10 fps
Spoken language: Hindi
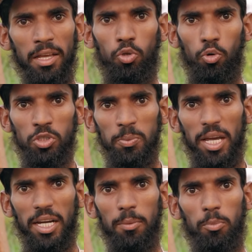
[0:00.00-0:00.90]
तो उसमें
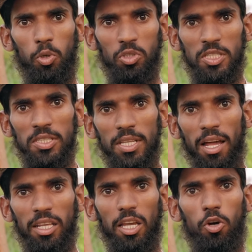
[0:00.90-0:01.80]
अगर
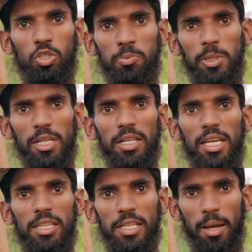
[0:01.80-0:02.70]
बलोचिस्तान के हॉस्पिटल के
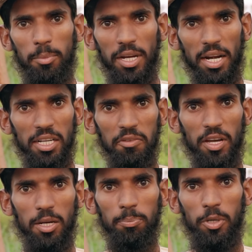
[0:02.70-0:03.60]
अंदर हमने एंटी
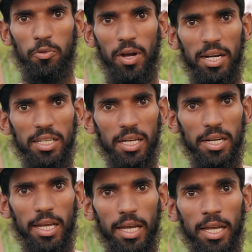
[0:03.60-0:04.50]
वेनम प्रोवाइड
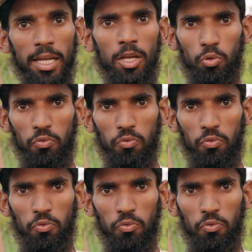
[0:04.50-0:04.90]
करना है तो